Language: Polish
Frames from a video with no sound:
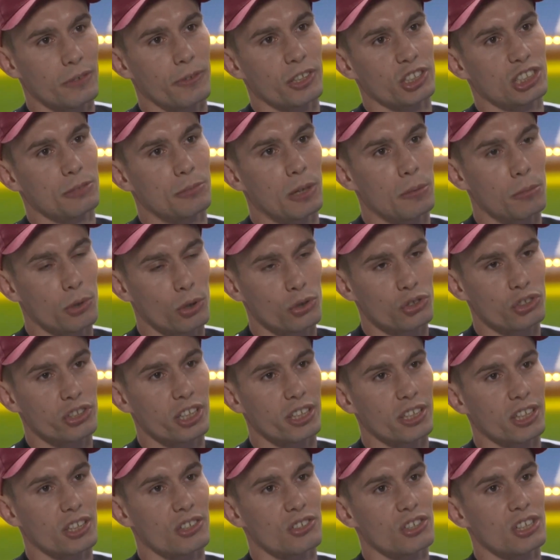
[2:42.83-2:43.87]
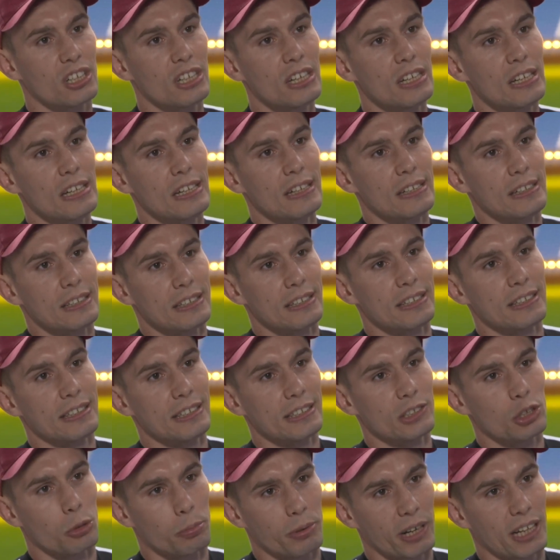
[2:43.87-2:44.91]
gdzie właśnie mam rodzinę też
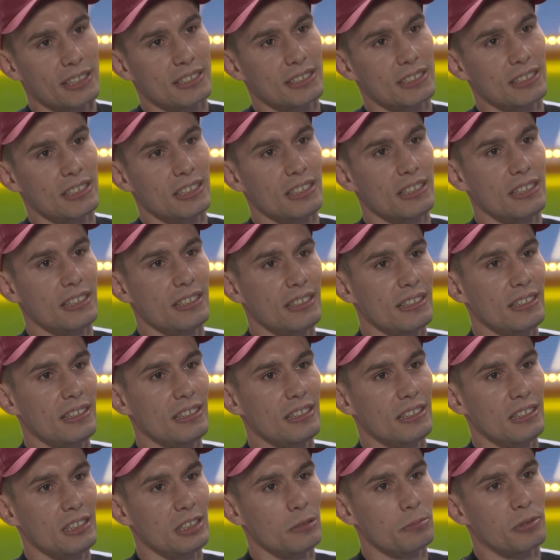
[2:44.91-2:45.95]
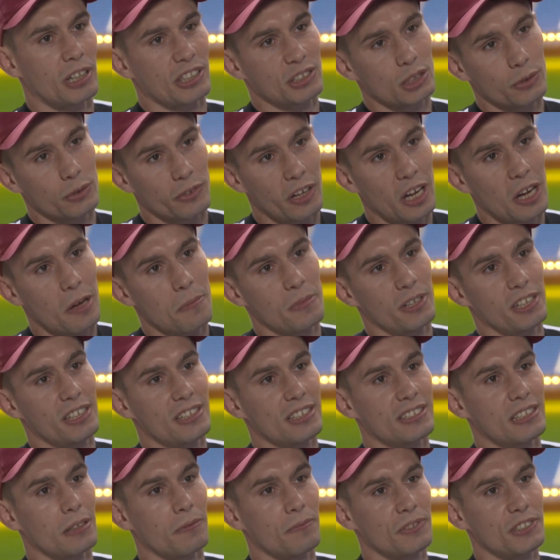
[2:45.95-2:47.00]
e, do pracy i pracowałem e,
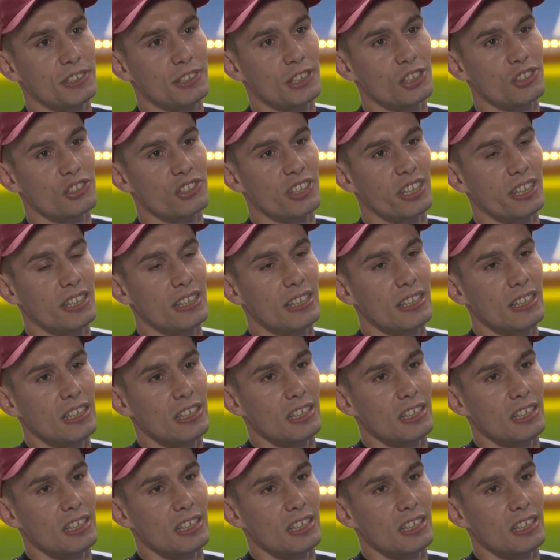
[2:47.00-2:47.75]
tam fizycznie.